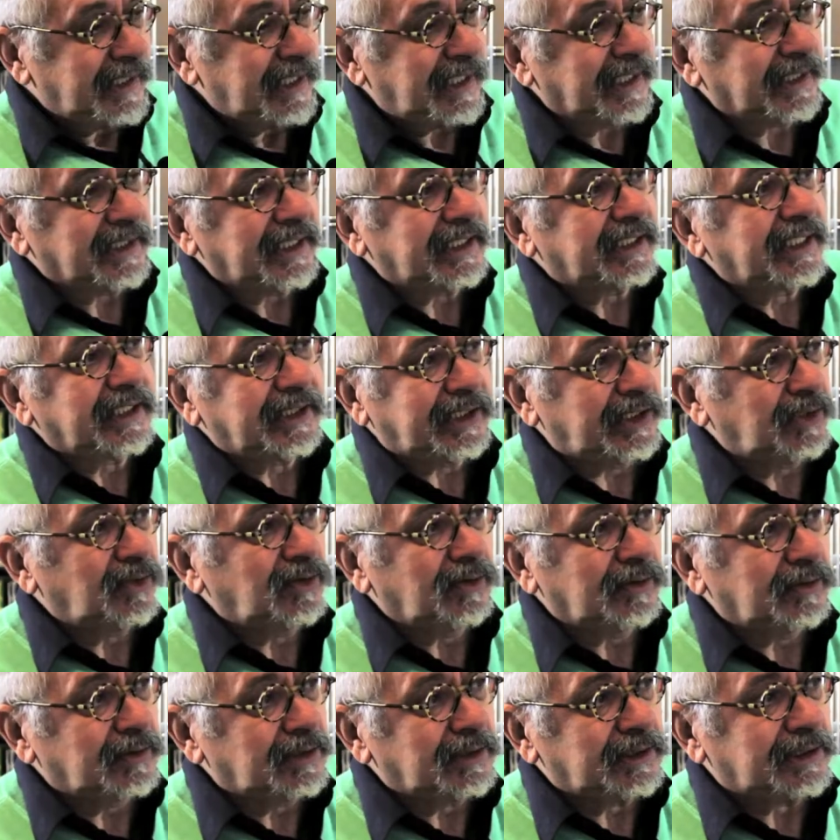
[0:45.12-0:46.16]
Y en ese
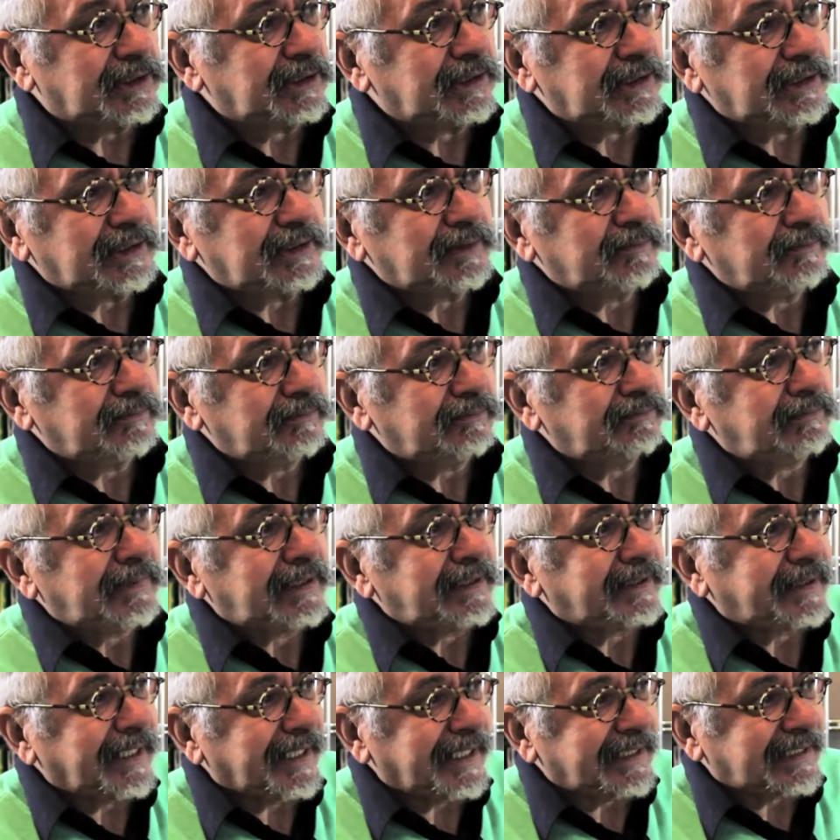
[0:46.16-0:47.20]
sentido eh, me
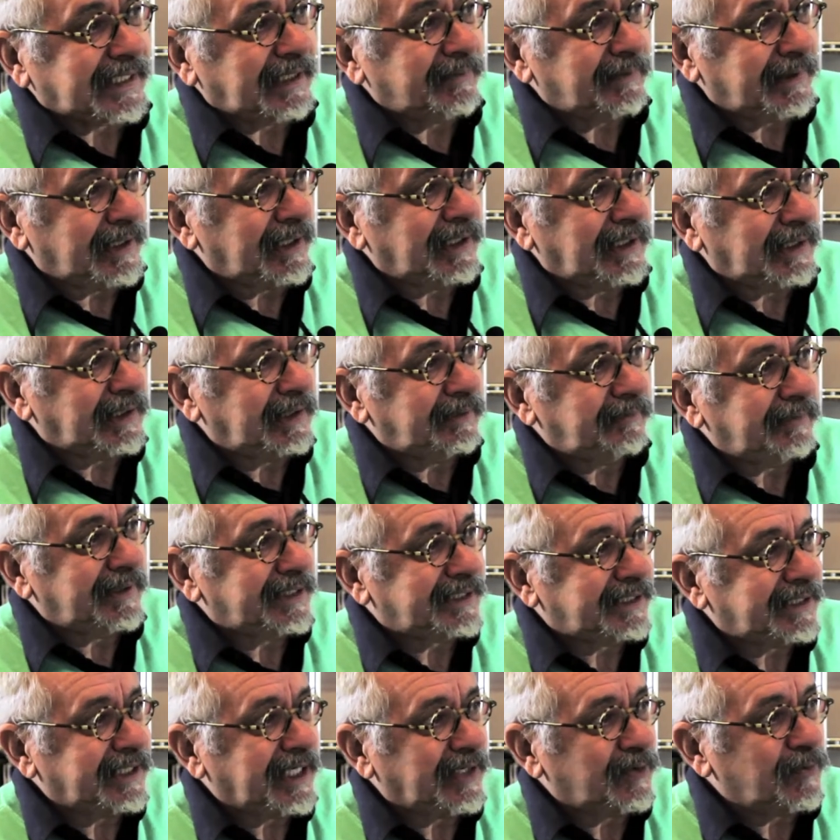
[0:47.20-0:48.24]
interesaba
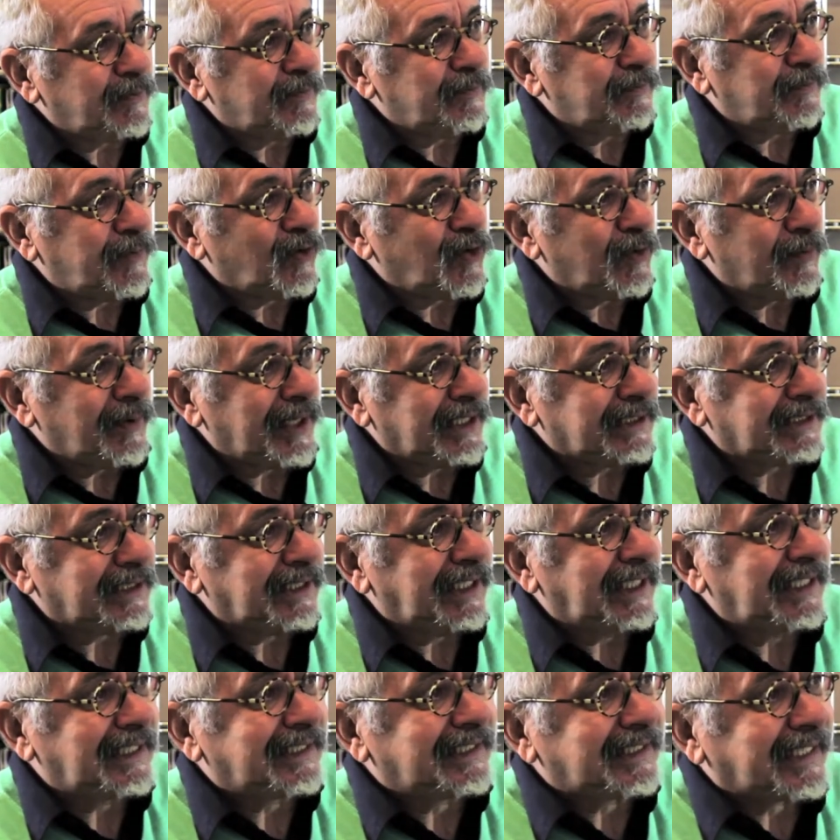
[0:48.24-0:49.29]
investigar un poco más
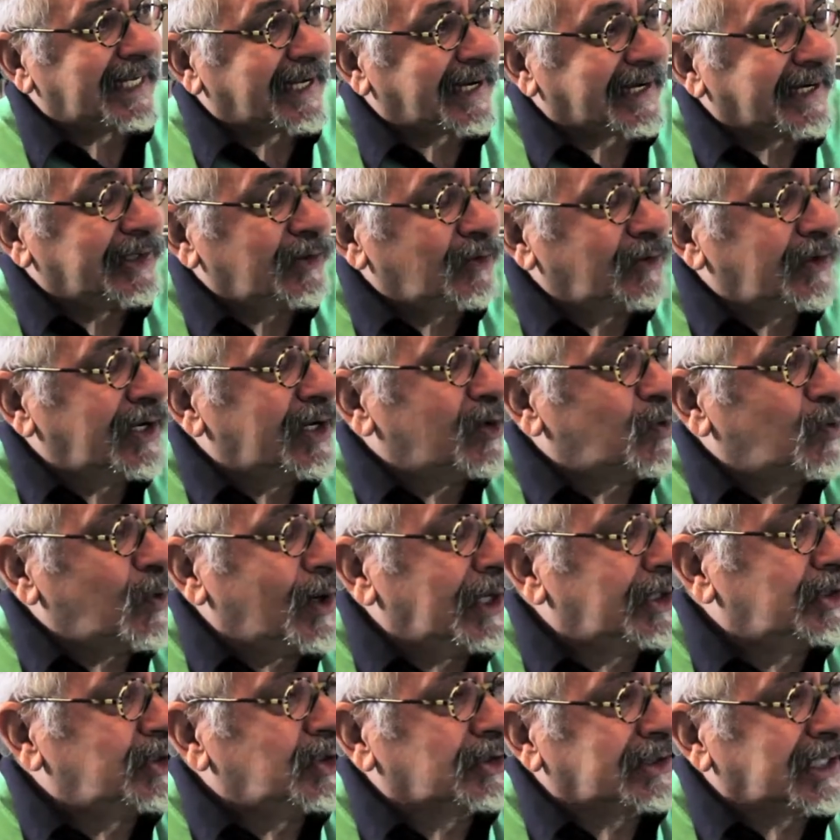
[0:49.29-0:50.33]
el terreno en el
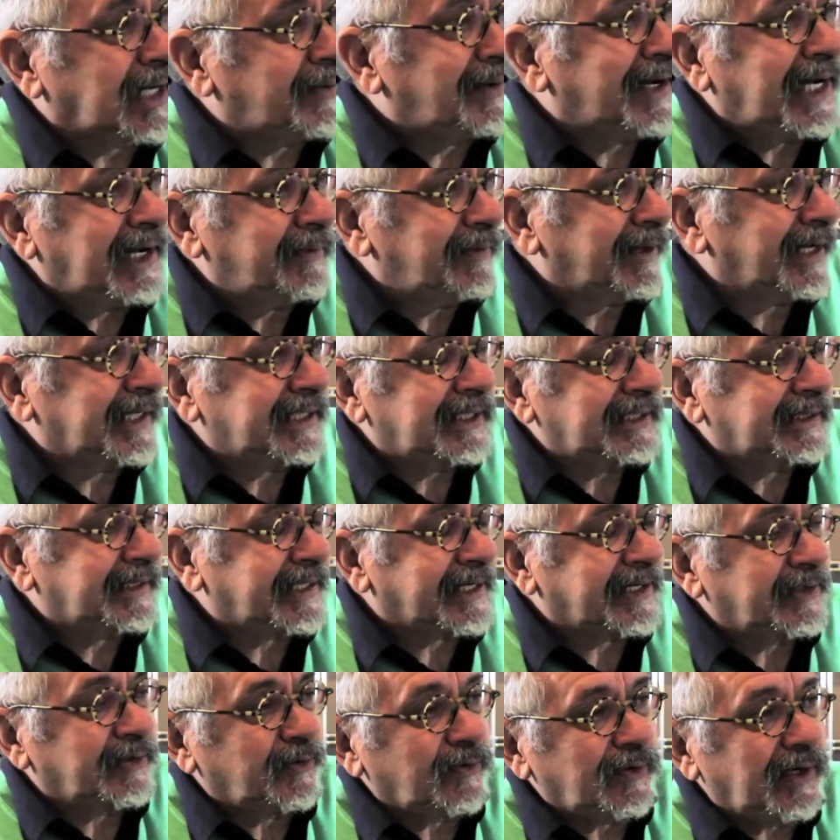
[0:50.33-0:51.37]
cual yo trabajaba, que es el
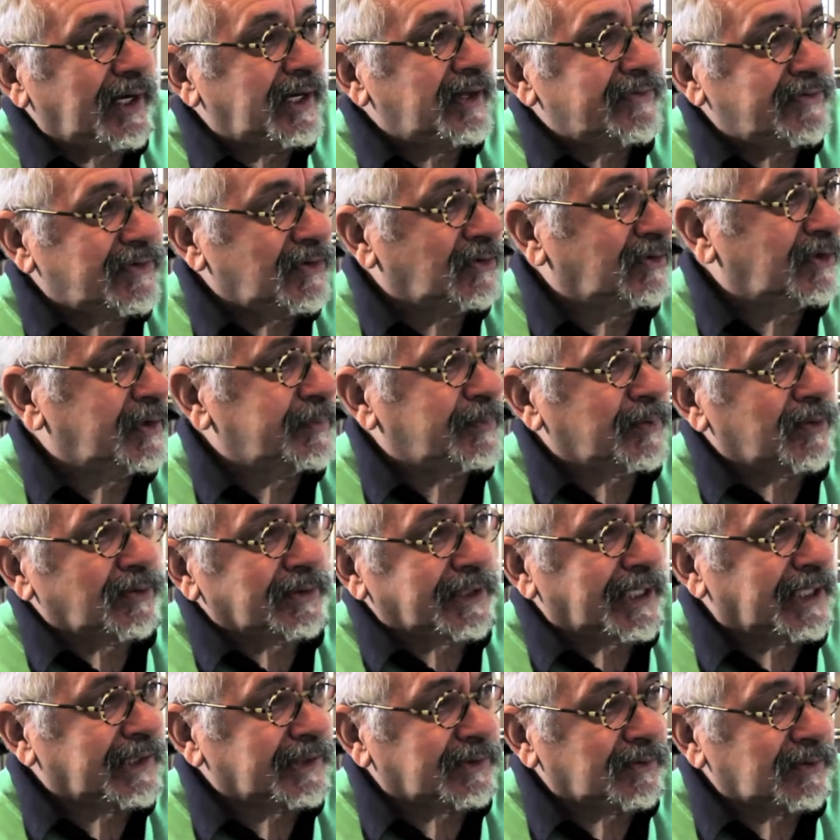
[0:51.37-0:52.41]
terreno de la edición y por lo
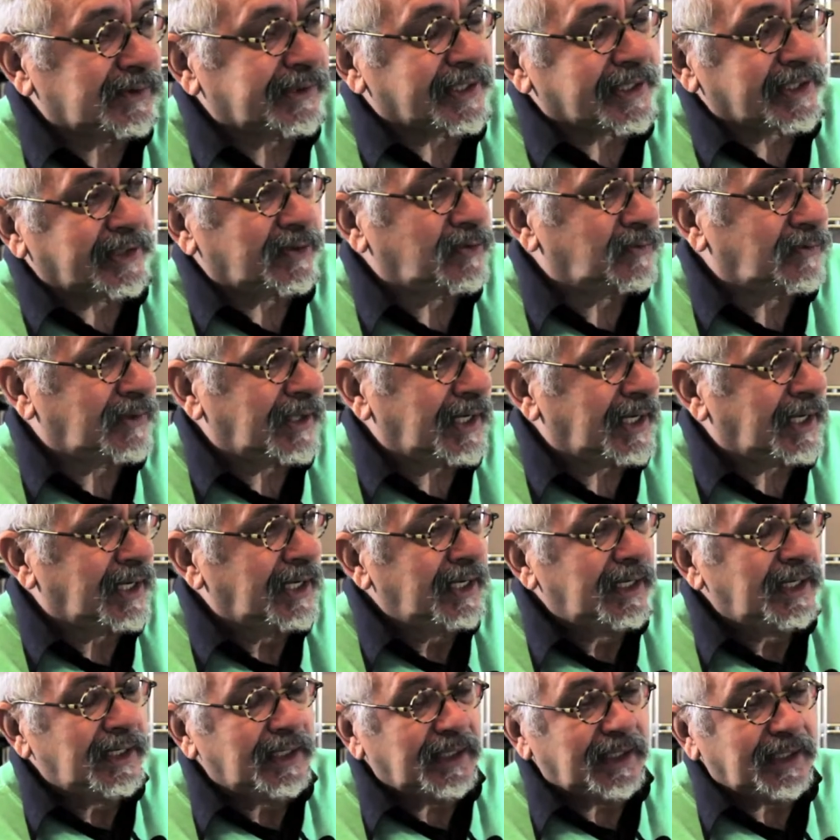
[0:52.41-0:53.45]
tanto el terreno de la,
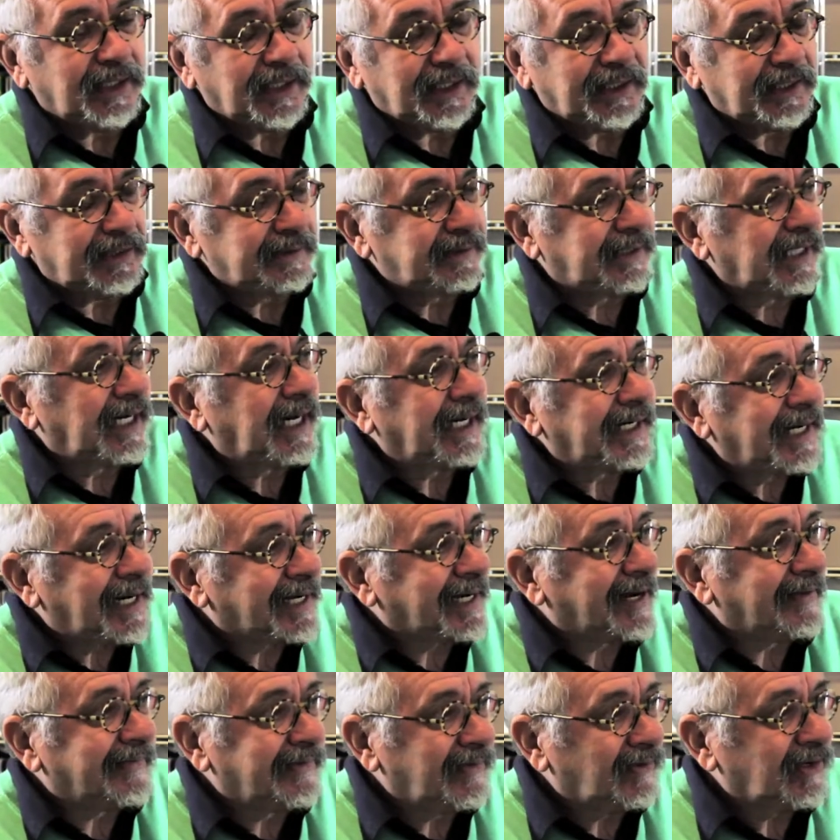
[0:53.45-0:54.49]
eh, de la
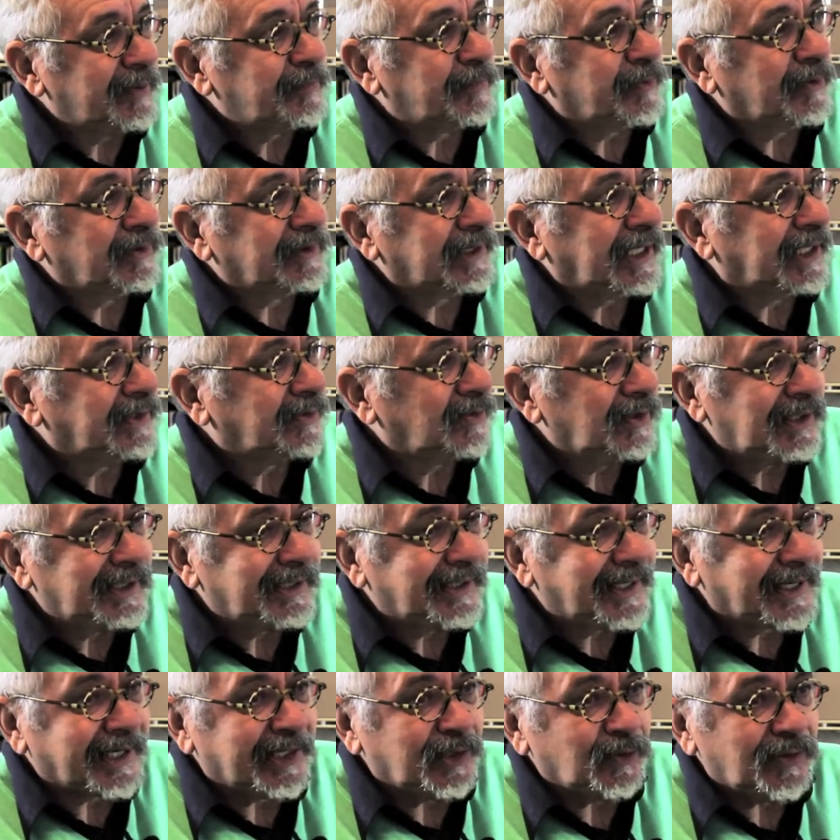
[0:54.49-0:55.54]
narración y por lo tanto el
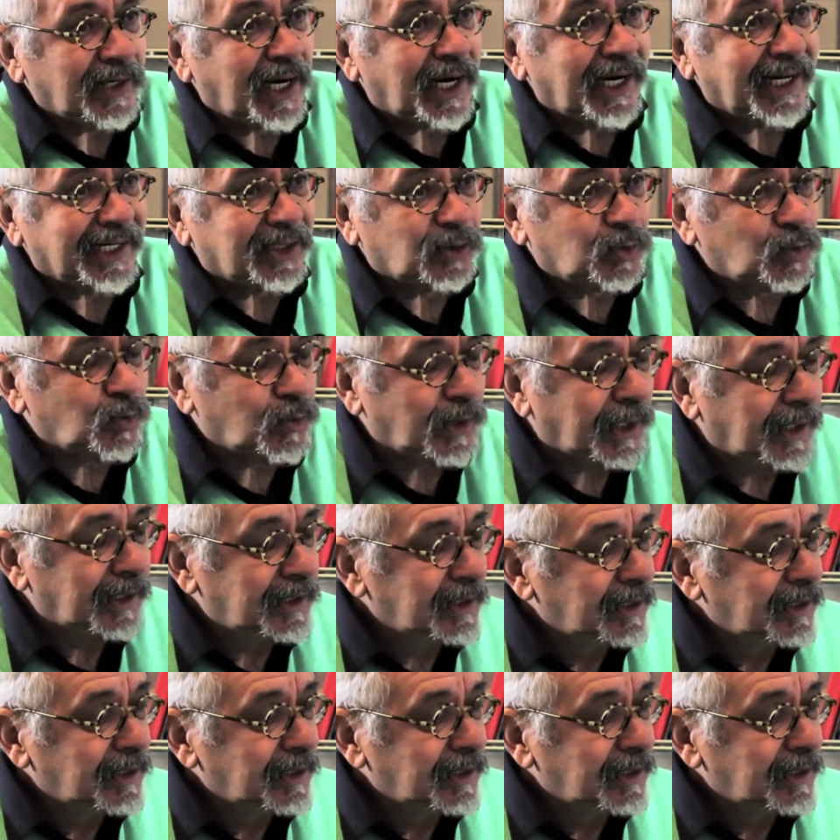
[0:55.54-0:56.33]
terreno de la lectura.